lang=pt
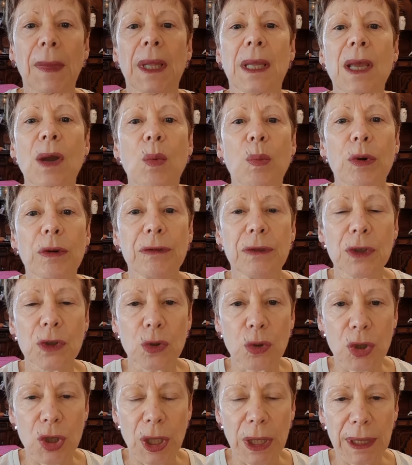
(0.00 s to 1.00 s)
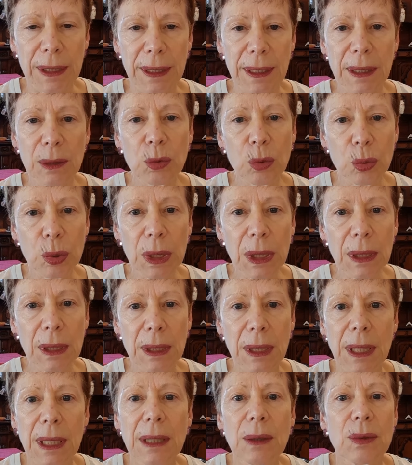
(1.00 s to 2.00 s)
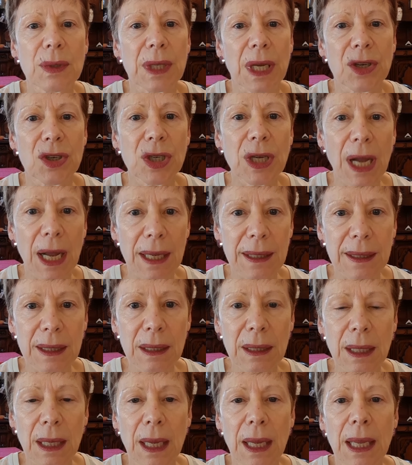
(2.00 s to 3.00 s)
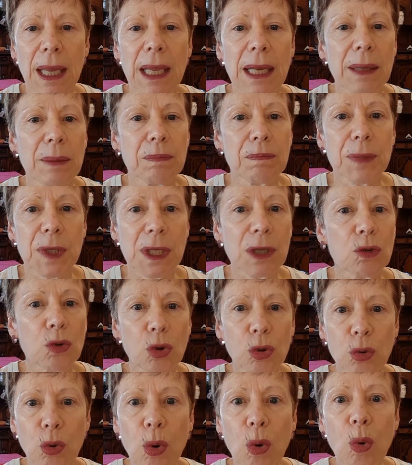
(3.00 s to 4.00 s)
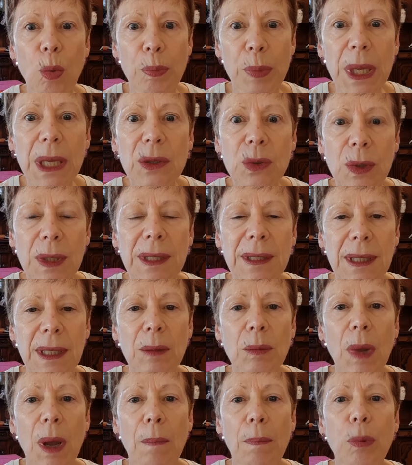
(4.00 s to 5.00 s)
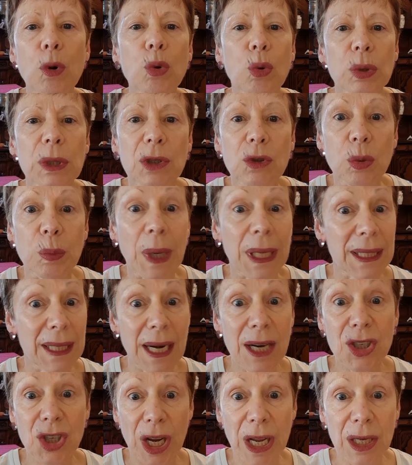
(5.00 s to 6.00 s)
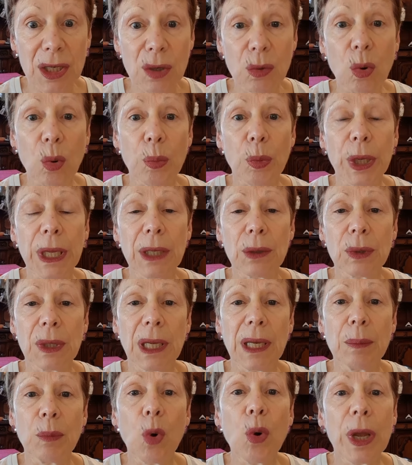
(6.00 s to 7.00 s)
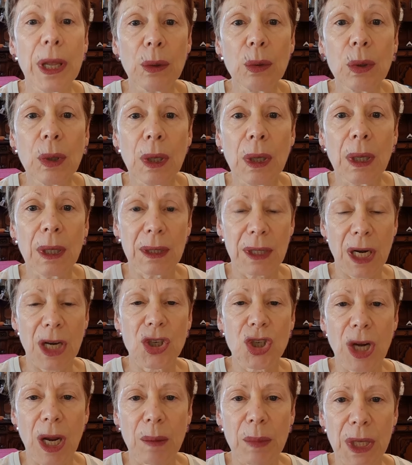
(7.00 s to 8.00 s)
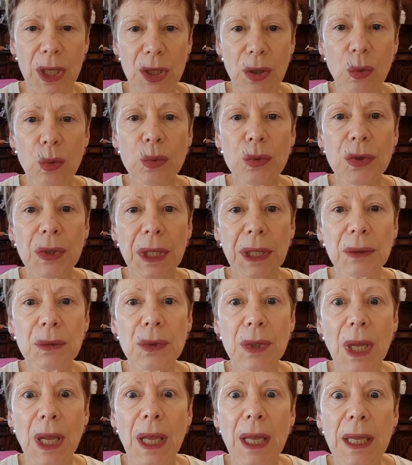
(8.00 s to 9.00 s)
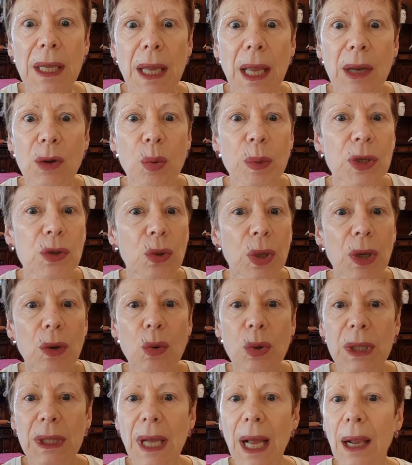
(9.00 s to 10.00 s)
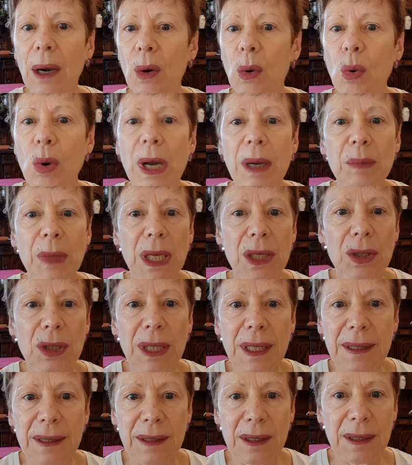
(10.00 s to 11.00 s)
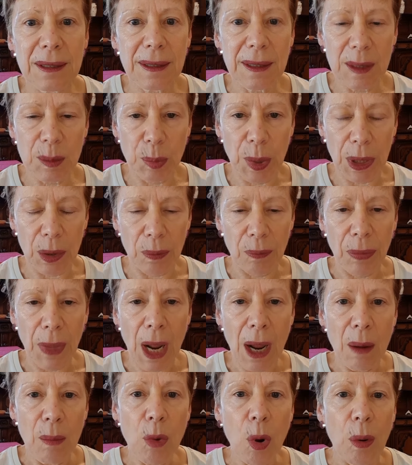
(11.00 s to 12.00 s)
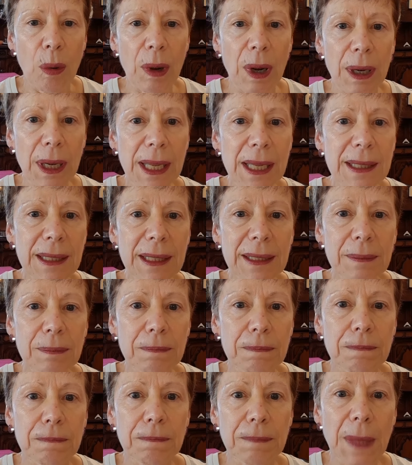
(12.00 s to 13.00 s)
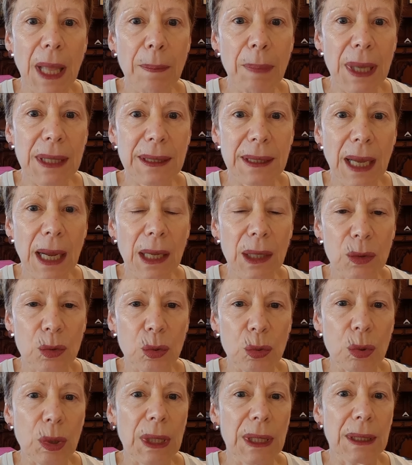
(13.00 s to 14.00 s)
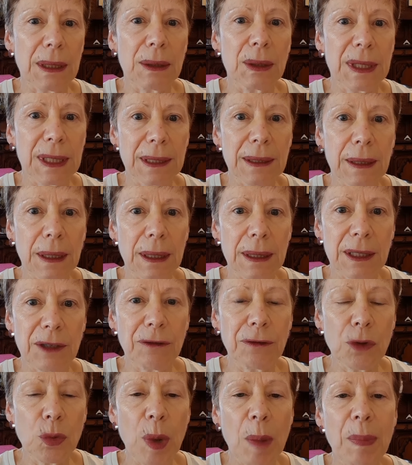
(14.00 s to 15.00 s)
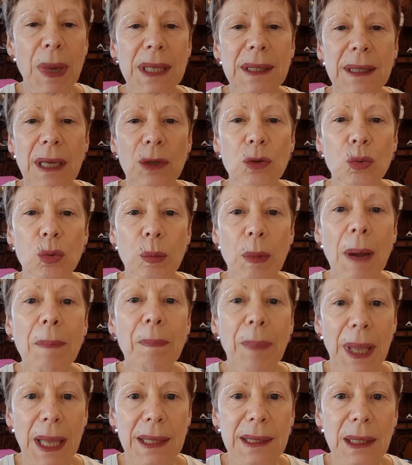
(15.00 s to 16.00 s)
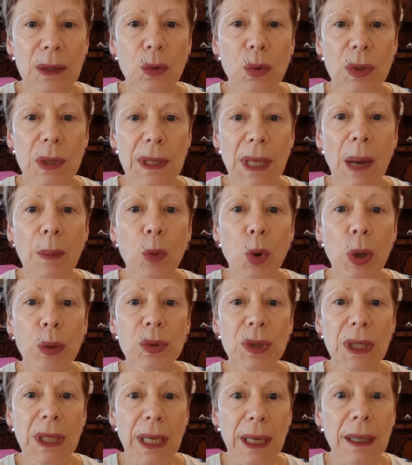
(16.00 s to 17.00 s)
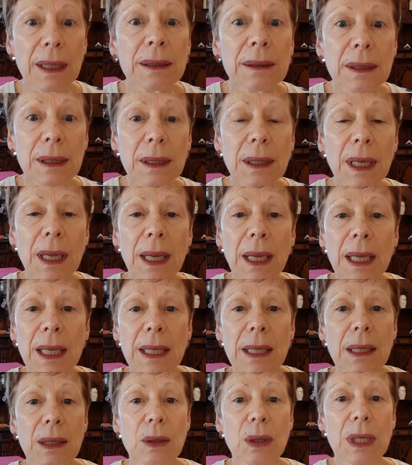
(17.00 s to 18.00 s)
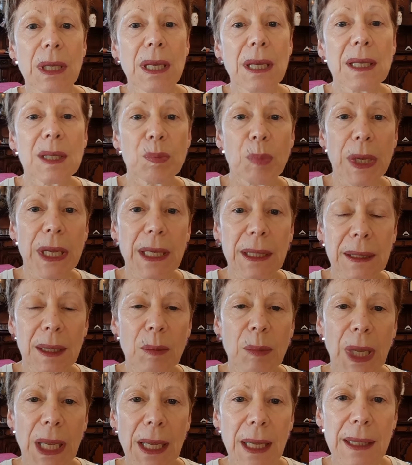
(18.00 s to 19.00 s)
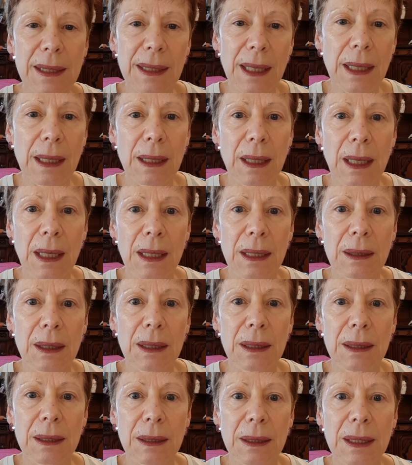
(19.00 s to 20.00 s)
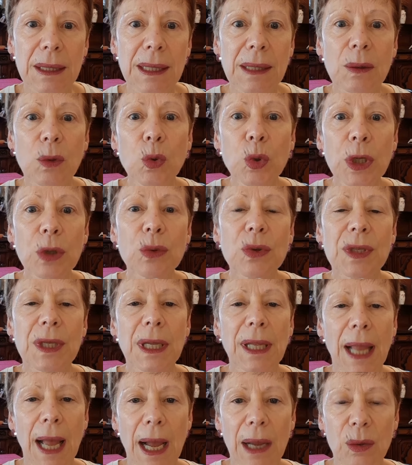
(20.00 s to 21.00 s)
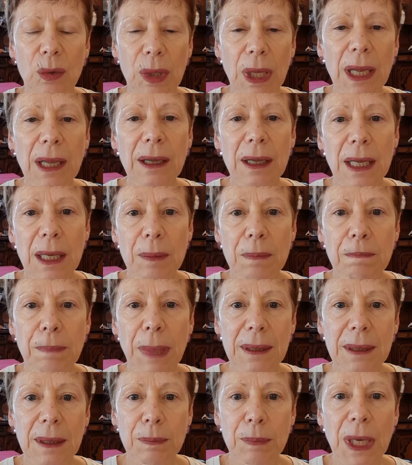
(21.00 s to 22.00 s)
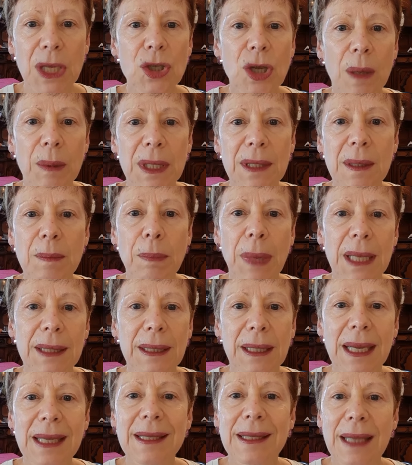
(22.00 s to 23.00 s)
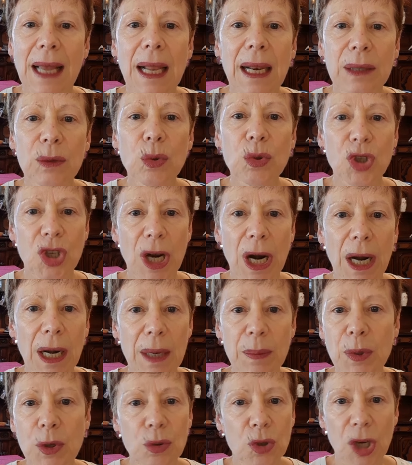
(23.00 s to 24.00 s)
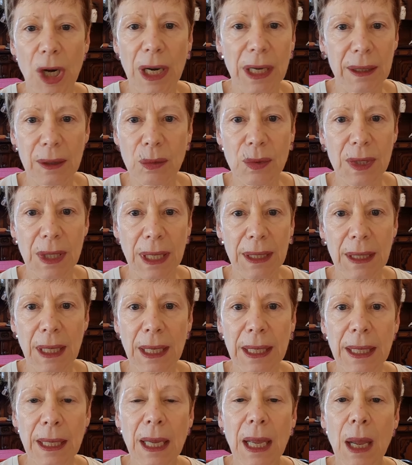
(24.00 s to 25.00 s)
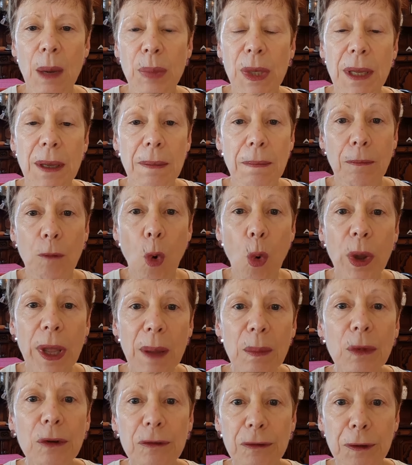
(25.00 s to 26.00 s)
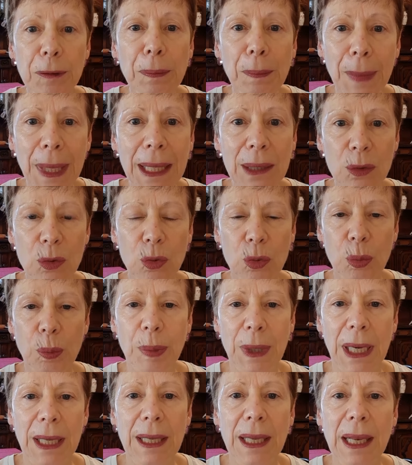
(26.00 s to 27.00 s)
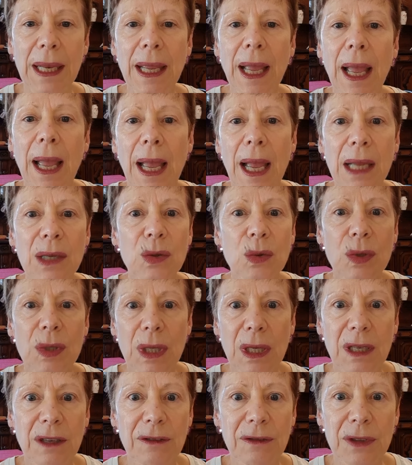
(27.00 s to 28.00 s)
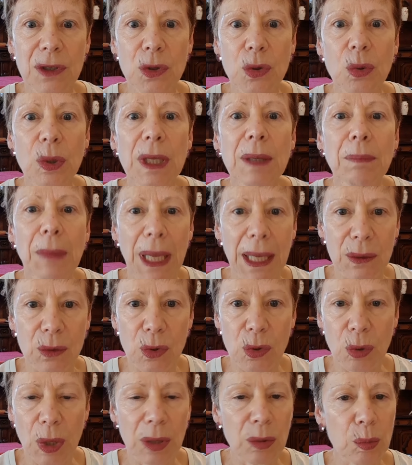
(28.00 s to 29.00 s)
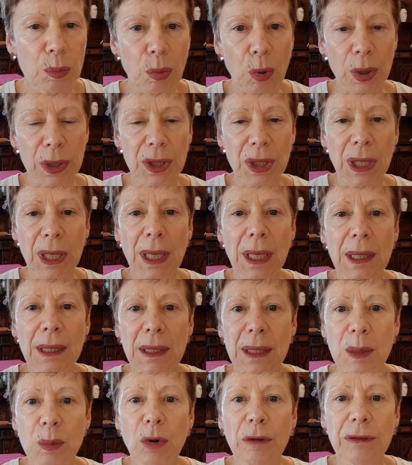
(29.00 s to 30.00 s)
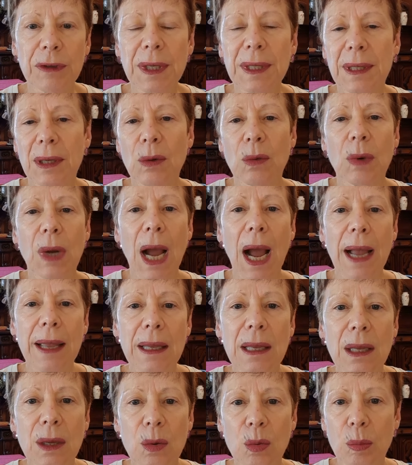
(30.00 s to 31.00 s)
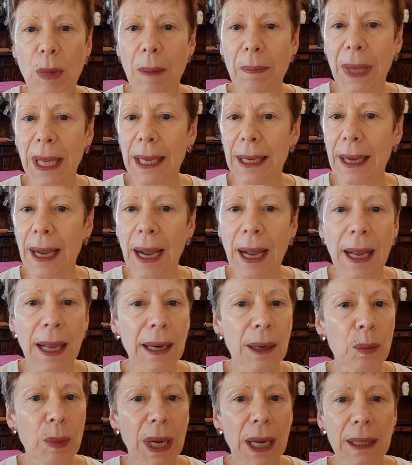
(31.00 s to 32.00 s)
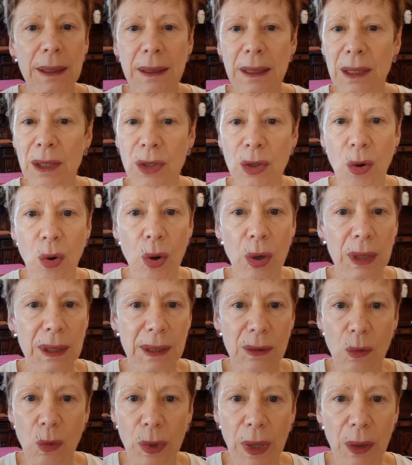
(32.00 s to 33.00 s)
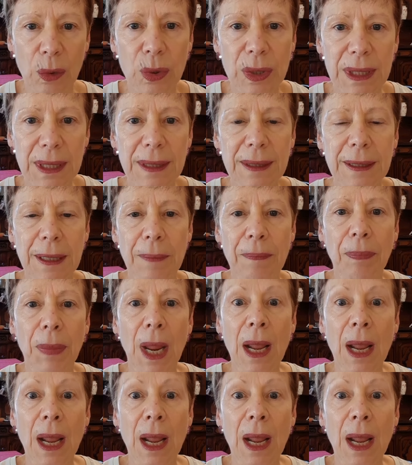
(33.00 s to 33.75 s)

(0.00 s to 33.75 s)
que é um professor de literatura que não sai de casa. Ele se tornou obeso assim por conta de uma tragédia. O companheiro dele morreu tragicamente há alguns anos e ele começou a engordar loucamente nesse desespero. Bom, ele é baseado, eh, esse, esse, filme é baseado numa peça do Samuel D. Hunter, e que explica também essa, eh, esse único cenário, né? Ele praticamente se passa na sala do Charlie, porque o Charlie não sai dali, porque qualquer movimento para ele é de um sacrifício imenso. Ele não pode se mover sem um carrinho, uma bengala, uma cadeira de rodas, qualquer coisa assim.